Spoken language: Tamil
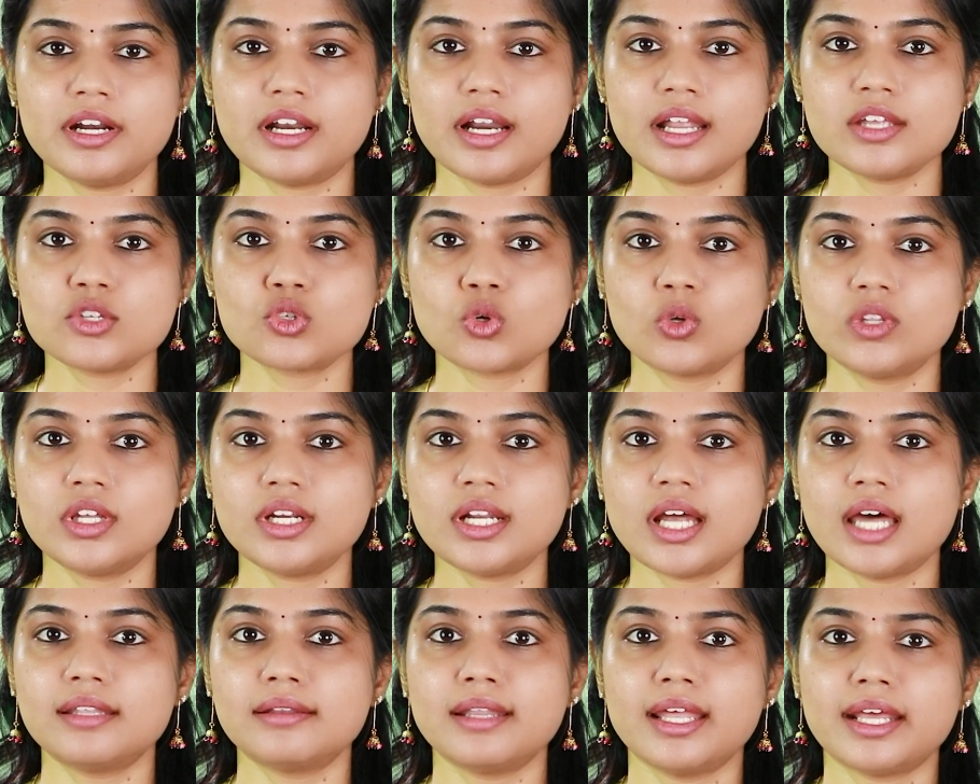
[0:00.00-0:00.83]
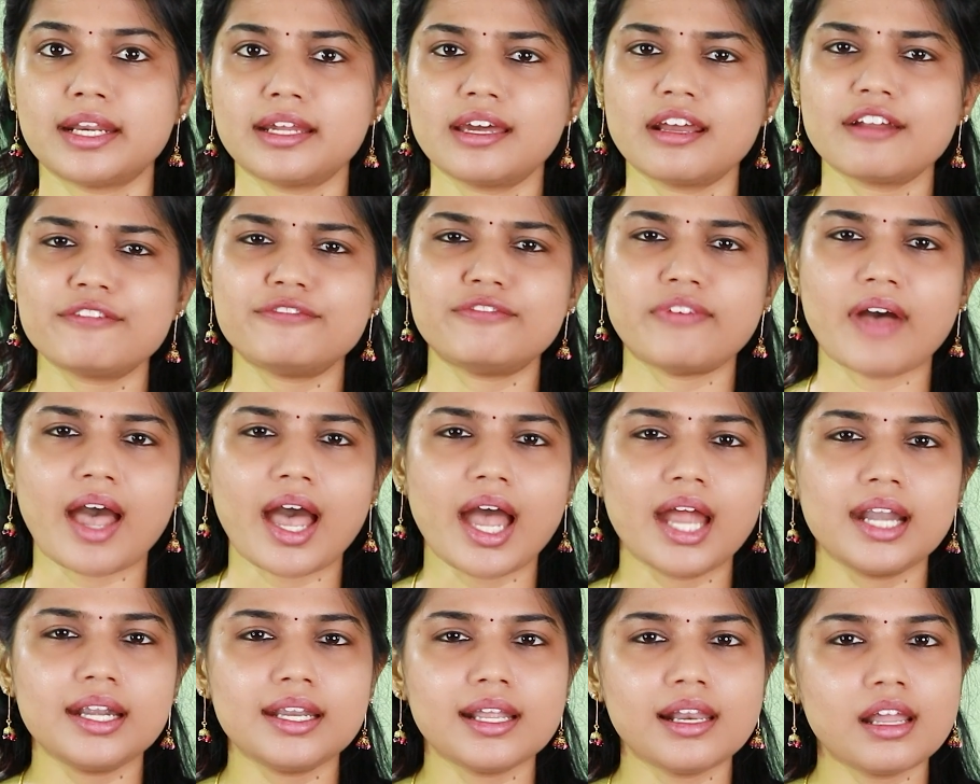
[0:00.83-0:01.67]
பண்ணுறேன் ஸோ தட் அதில் இருக்கிற
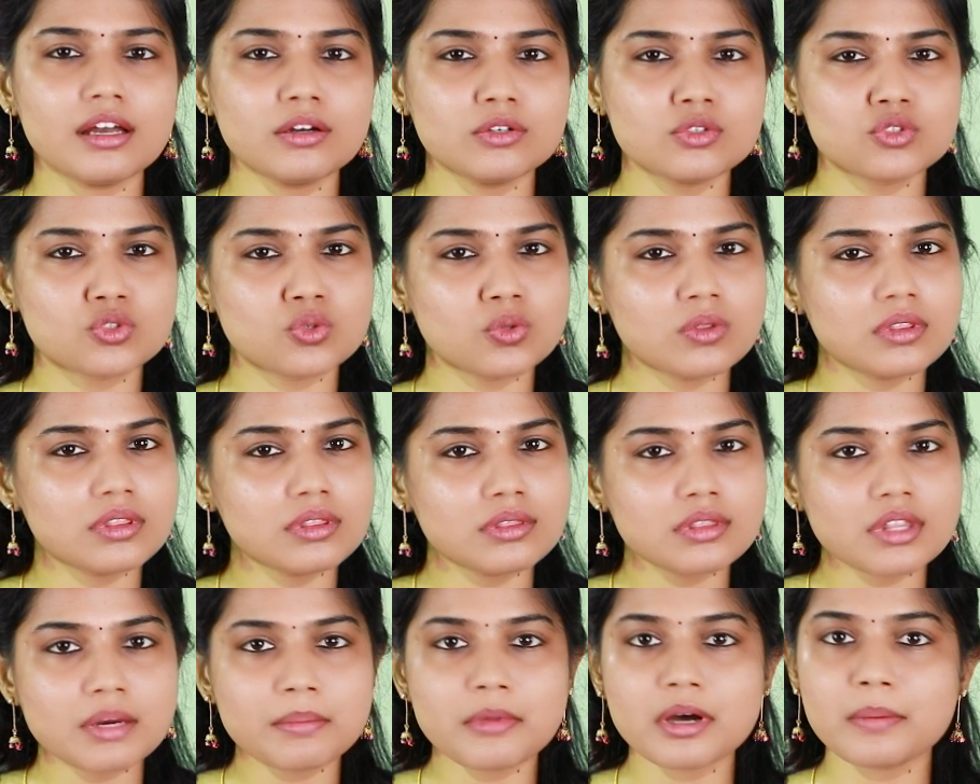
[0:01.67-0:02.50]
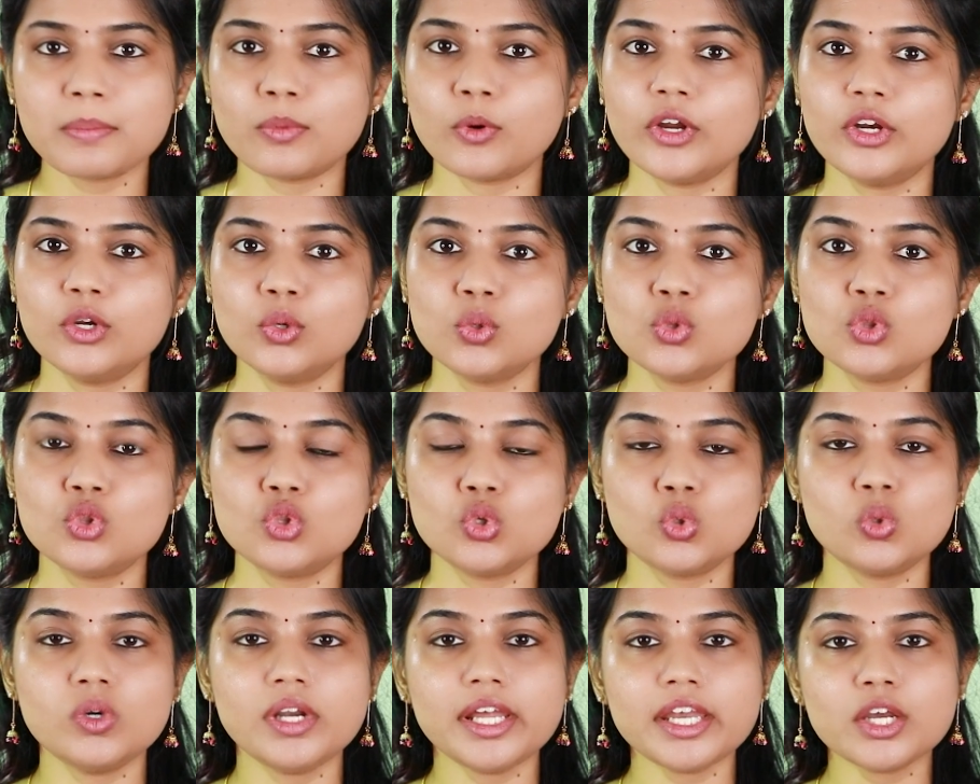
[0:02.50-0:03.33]
ஃபேட்டெல்லாம் சுத்தமாக போயிடும்
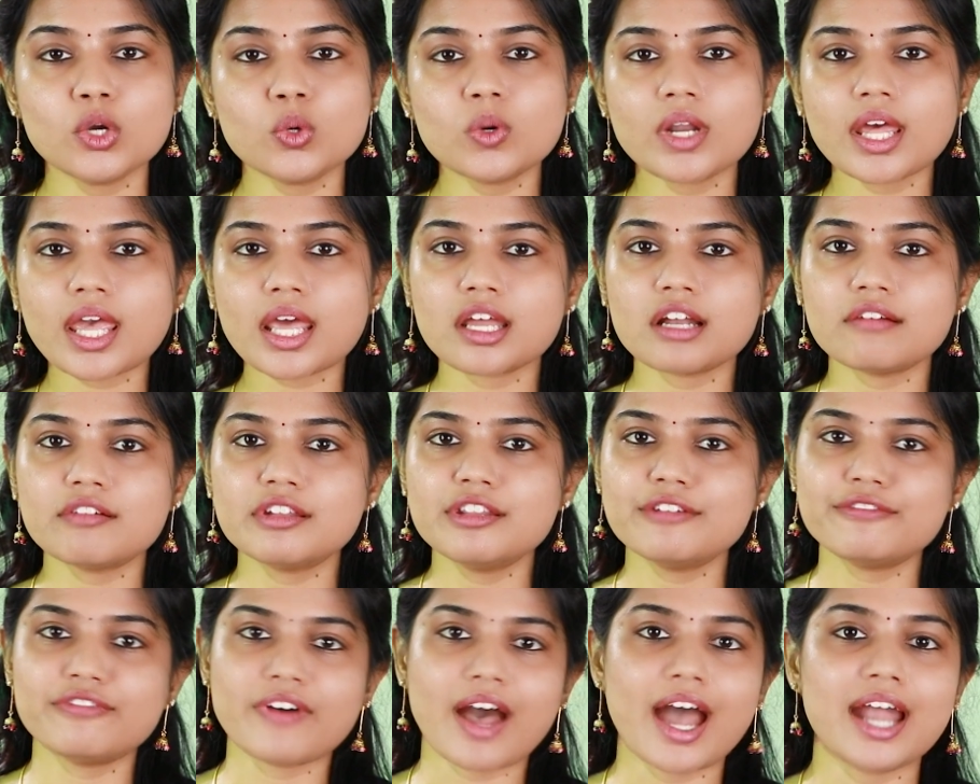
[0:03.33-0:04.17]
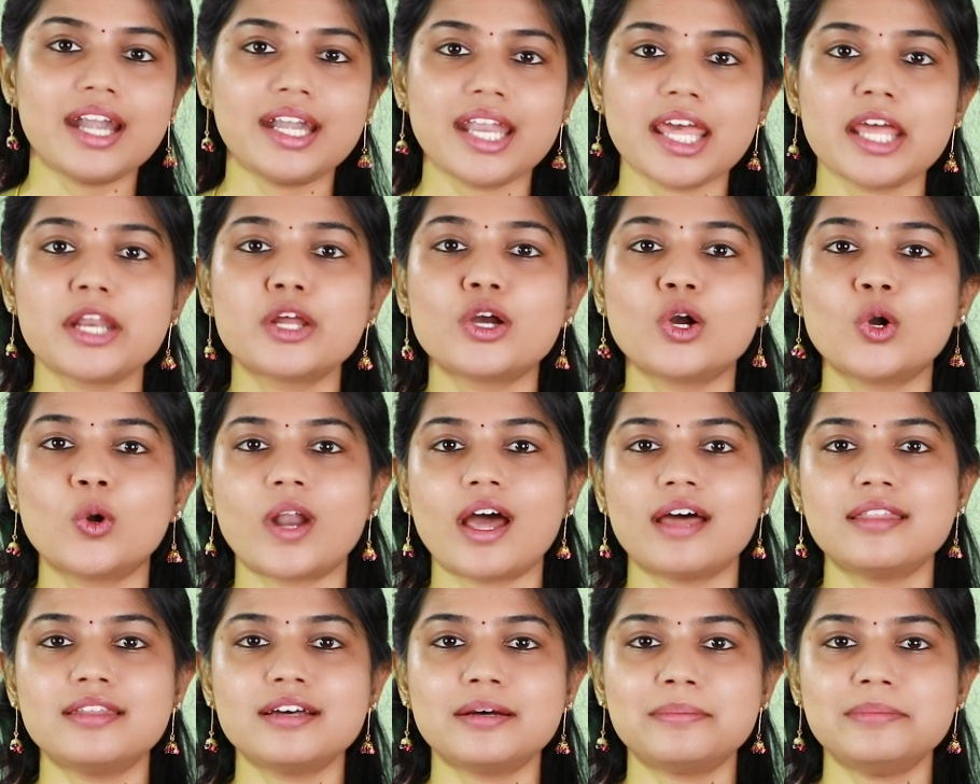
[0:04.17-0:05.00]
துளி கூட எனக்கு வந்து ஃபேட்டே
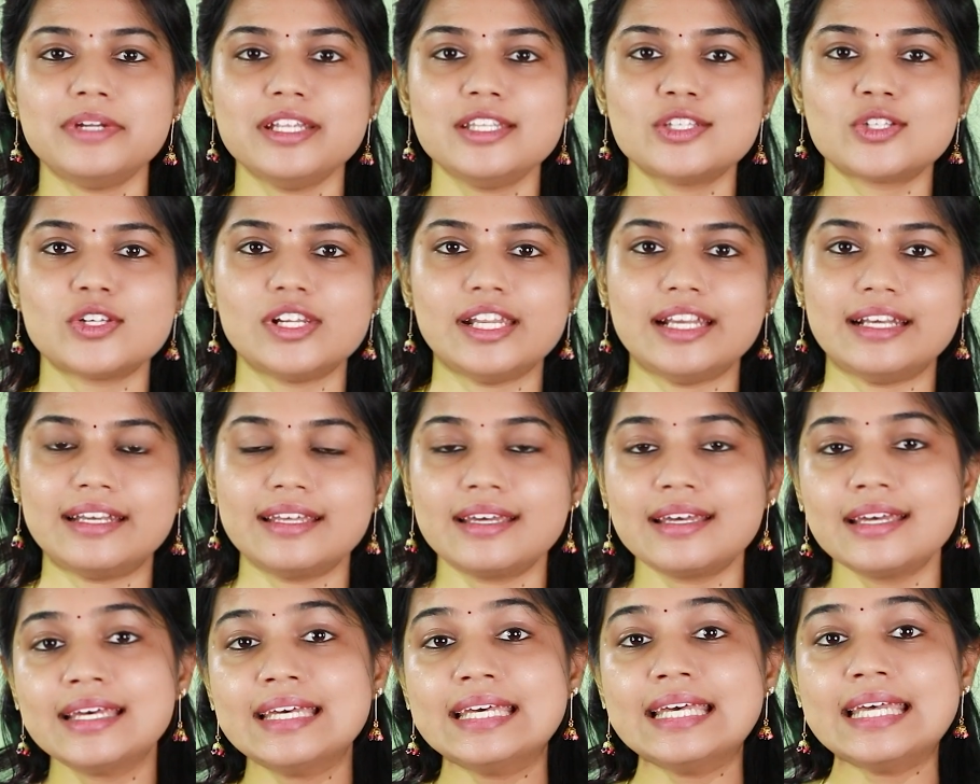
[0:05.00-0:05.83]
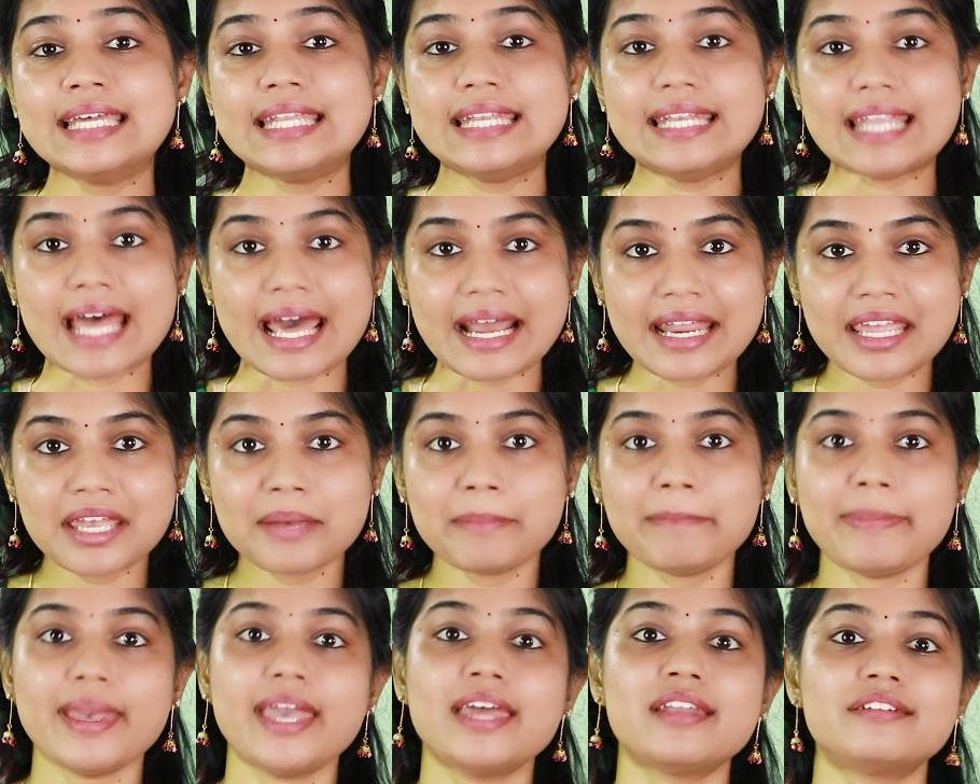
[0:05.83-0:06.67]
இருக்கக்கூடாது அப்படின்னு சொல்லிட்டு நிறைய
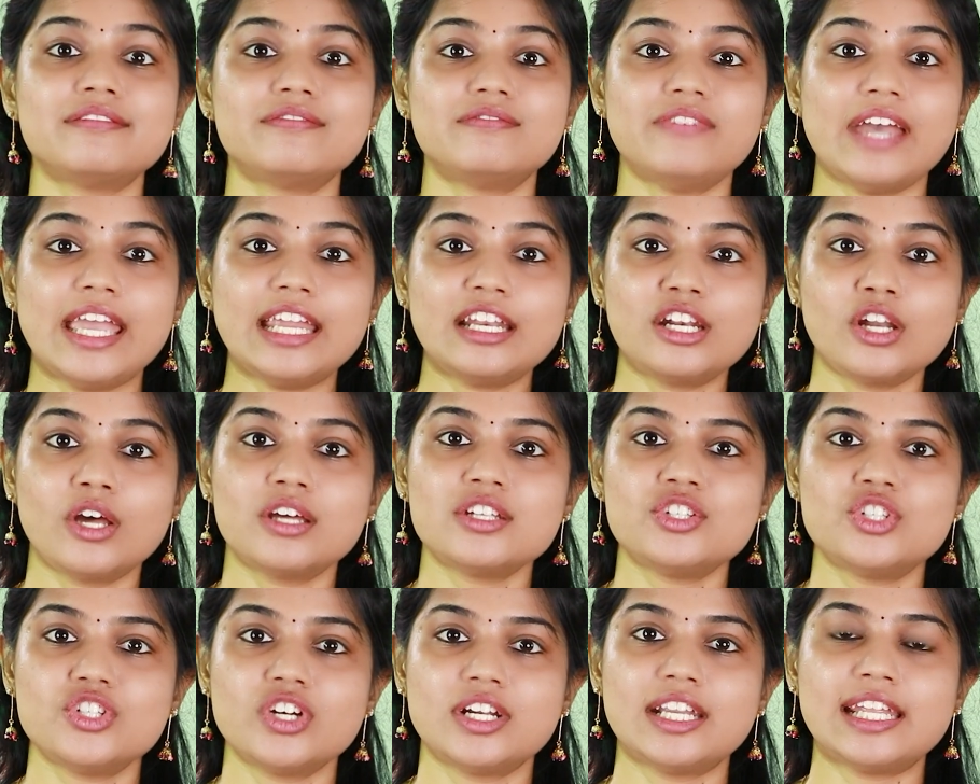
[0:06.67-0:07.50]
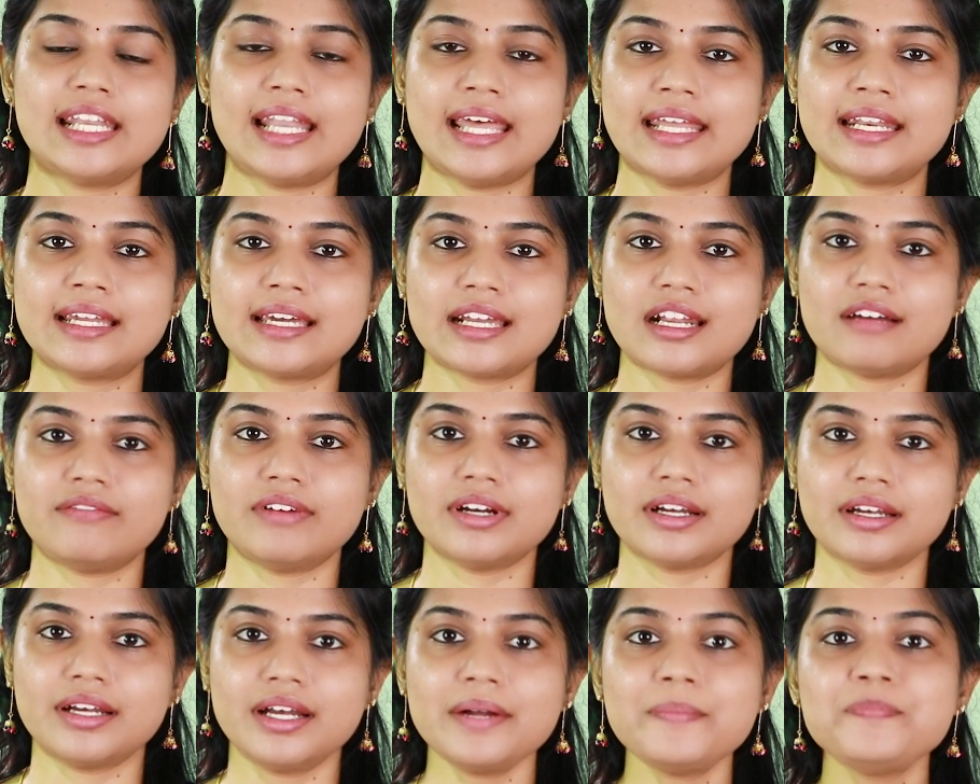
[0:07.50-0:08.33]
பேர் வெயிட் லாஸ் ஜேர்னியில்
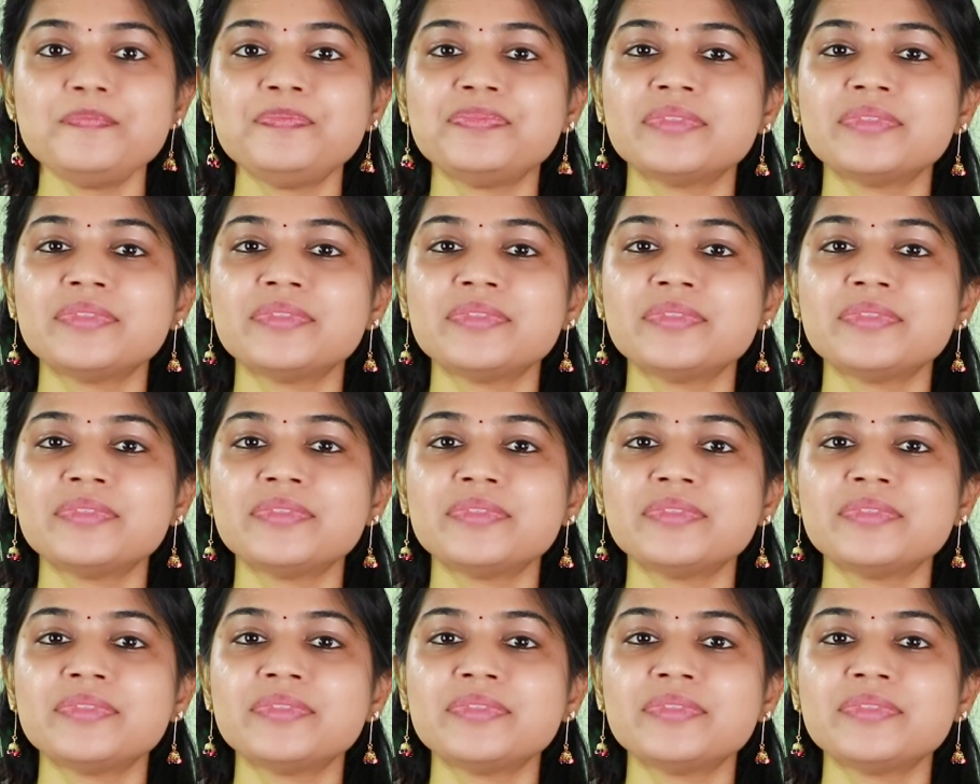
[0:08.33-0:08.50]
இருக்கிறவங்க